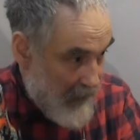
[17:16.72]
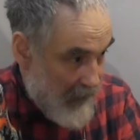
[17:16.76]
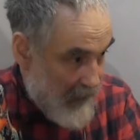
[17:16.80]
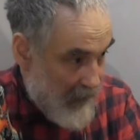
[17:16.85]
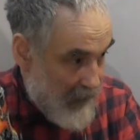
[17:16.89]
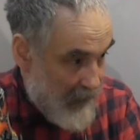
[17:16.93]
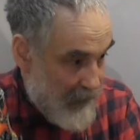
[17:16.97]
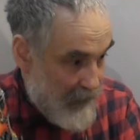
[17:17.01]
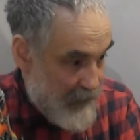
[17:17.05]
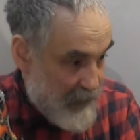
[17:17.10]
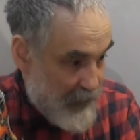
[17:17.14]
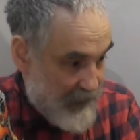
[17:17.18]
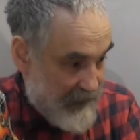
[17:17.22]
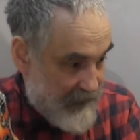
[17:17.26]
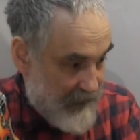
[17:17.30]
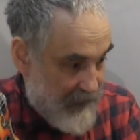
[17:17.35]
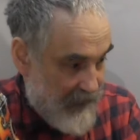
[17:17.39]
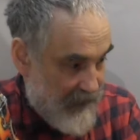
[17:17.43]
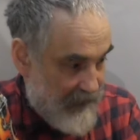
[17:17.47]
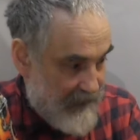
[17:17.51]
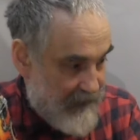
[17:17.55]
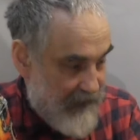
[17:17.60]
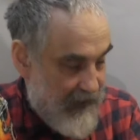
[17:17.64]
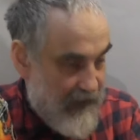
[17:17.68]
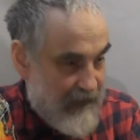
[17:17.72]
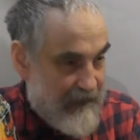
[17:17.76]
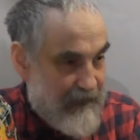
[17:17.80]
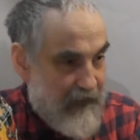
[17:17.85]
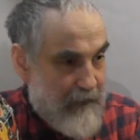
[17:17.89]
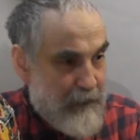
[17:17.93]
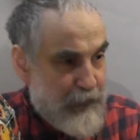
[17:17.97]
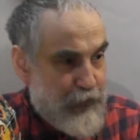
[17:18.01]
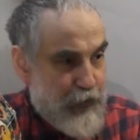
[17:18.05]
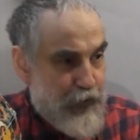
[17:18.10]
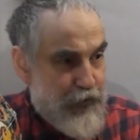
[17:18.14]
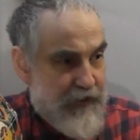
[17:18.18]
Вот, э, да,
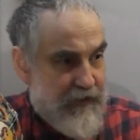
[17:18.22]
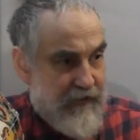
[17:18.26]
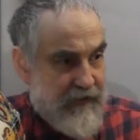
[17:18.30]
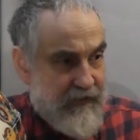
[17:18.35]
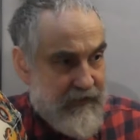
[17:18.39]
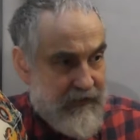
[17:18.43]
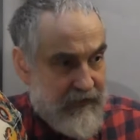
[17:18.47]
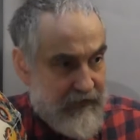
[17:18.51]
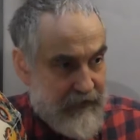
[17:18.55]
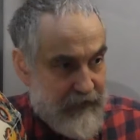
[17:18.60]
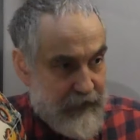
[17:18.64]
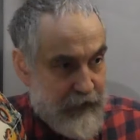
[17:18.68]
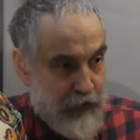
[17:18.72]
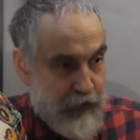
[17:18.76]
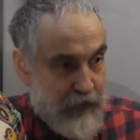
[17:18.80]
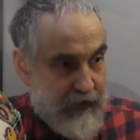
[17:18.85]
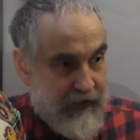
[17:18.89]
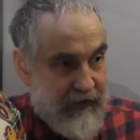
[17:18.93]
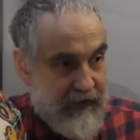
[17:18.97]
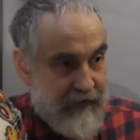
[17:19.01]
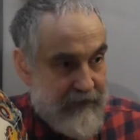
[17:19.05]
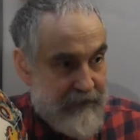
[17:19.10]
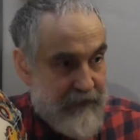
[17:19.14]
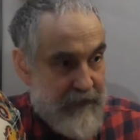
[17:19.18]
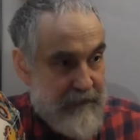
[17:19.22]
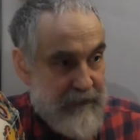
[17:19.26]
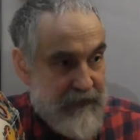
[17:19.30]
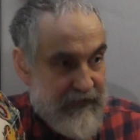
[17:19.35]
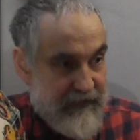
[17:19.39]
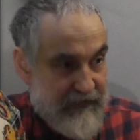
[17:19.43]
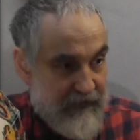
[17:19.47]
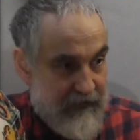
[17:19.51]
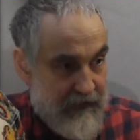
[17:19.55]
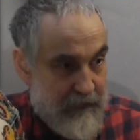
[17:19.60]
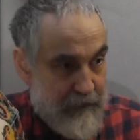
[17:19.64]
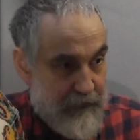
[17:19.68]
там тоже другие
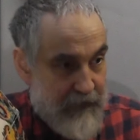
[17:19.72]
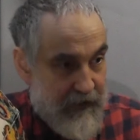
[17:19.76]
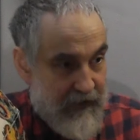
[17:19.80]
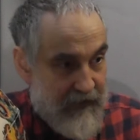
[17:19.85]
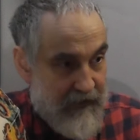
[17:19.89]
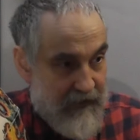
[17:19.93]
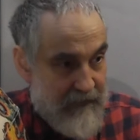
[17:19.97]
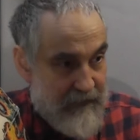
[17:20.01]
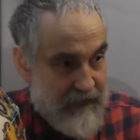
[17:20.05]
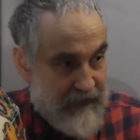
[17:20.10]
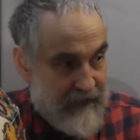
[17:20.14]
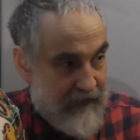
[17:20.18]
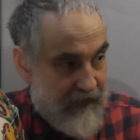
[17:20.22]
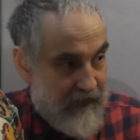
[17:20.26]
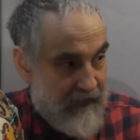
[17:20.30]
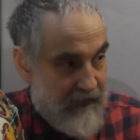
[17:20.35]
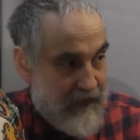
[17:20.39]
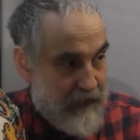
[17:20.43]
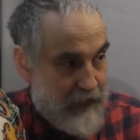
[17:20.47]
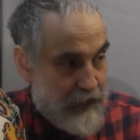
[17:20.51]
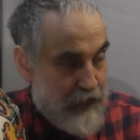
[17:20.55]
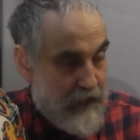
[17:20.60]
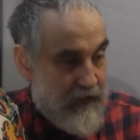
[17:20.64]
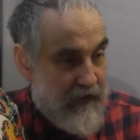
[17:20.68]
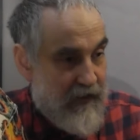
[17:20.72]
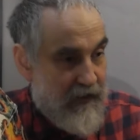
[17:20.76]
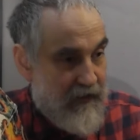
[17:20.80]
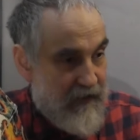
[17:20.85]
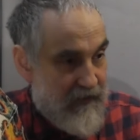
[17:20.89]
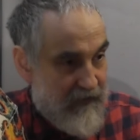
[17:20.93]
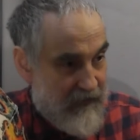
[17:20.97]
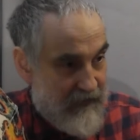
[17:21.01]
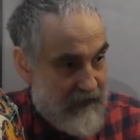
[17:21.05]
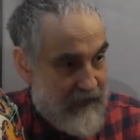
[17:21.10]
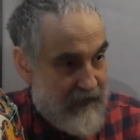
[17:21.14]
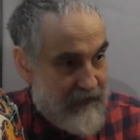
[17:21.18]
временные параметры, но
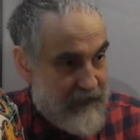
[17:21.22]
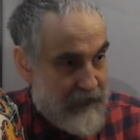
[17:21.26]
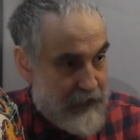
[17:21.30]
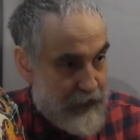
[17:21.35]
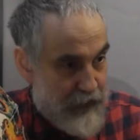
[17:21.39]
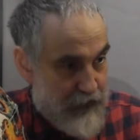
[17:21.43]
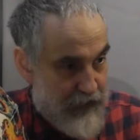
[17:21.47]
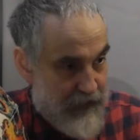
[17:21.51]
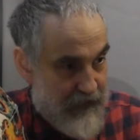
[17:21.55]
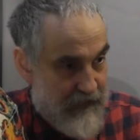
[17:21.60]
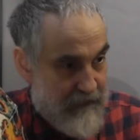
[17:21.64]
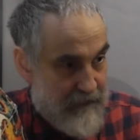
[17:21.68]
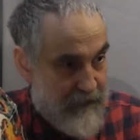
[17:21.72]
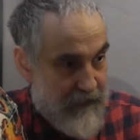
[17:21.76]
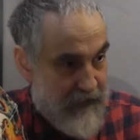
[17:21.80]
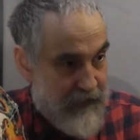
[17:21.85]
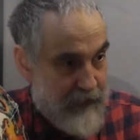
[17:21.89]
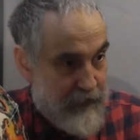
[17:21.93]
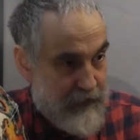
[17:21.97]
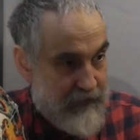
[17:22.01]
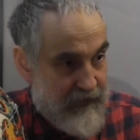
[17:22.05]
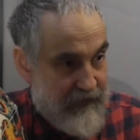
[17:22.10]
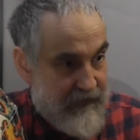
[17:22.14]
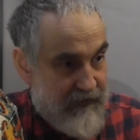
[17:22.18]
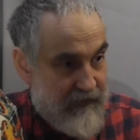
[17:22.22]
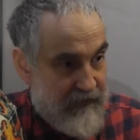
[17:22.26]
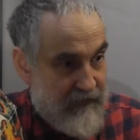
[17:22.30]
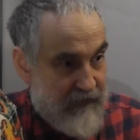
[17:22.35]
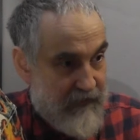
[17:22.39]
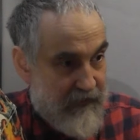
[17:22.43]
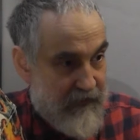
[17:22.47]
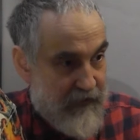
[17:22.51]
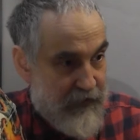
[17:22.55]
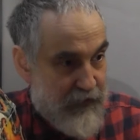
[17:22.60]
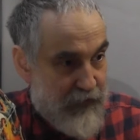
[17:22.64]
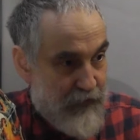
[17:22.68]
кораллы это тоже, по сути
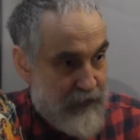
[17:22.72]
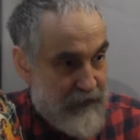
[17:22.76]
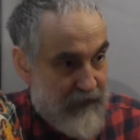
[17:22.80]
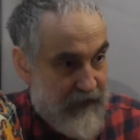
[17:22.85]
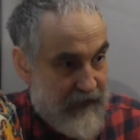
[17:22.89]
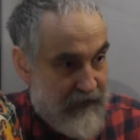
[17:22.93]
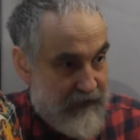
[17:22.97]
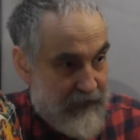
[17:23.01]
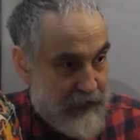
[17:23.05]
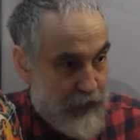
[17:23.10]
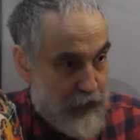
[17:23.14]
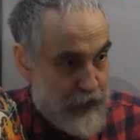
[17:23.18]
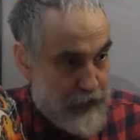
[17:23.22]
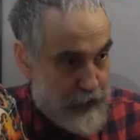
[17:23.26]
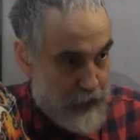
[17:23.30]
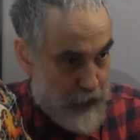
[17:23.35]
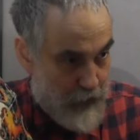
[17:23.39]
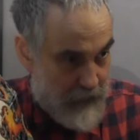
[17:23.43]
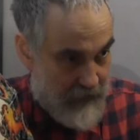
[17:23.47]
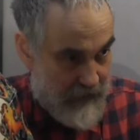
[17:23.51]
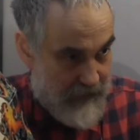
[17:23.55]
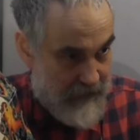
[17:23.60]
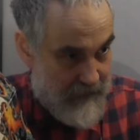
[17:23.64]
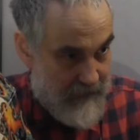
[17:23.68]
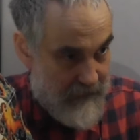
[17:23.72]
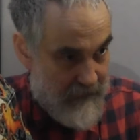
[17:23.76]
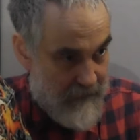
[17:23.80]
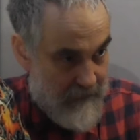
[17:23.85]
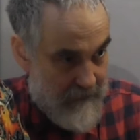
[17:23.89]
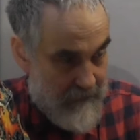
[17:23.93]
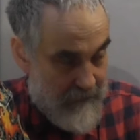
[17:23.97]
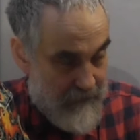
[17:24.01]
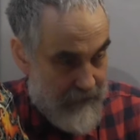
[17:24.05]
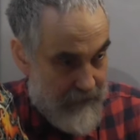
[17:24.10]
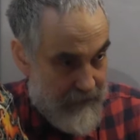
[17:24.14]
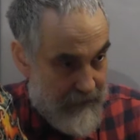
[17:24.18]
дела, разумная структура.
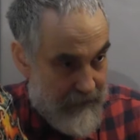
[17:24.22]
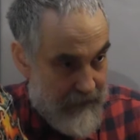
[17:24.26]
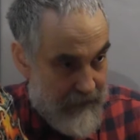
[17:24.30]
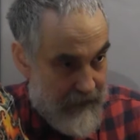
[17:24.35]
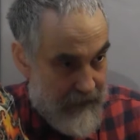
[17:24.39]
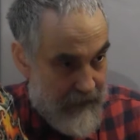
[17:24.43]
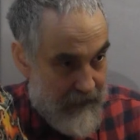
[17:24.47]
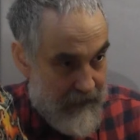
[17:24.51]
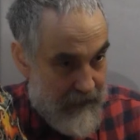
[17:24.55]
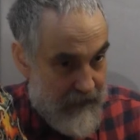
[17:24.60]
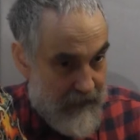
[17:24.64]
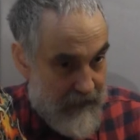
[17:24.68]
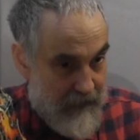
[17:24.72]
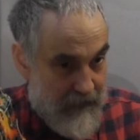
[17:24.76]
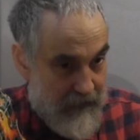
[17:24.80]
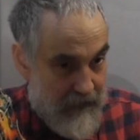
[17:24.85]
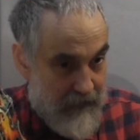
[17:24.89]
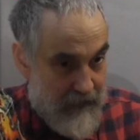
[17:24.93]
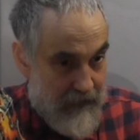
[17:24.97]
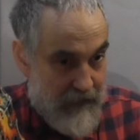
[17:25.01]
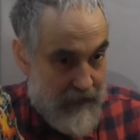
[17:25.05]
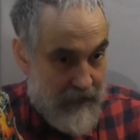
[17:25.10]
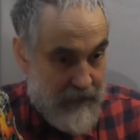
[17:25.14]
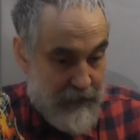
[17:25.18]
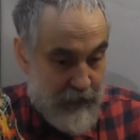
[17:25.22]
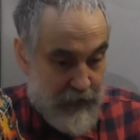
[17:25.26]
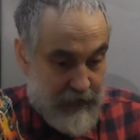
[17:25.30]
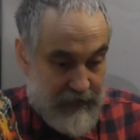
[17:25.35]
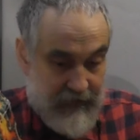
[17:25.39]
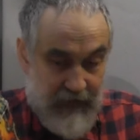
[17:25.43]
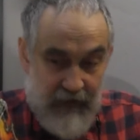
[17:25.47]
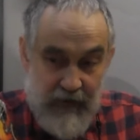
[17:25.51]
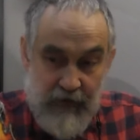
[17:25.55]
Вот.